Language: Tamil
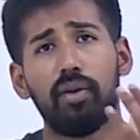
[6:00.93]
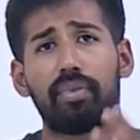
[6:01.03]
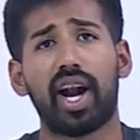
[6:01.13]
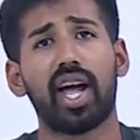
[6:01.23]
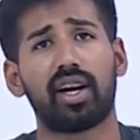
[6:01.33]

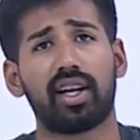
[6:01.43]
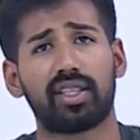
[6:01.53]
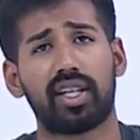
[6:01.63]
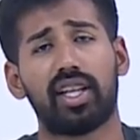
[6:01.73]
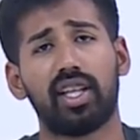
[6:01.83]

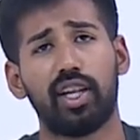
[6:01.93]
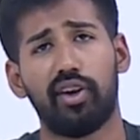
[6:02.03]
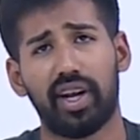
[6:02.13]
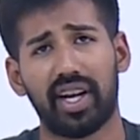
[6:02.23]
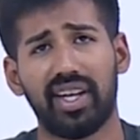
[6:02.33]
பிராணாகர்ஷன் அதாவது
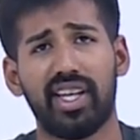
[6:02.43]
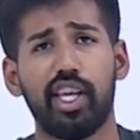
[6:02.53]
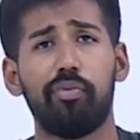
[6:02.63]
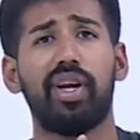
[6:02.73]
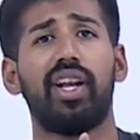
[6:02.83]

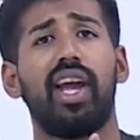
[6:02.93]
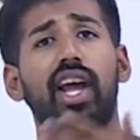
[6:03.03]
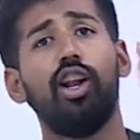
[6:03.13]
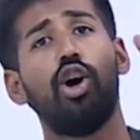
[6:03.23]
டீப் இன்ஹேல்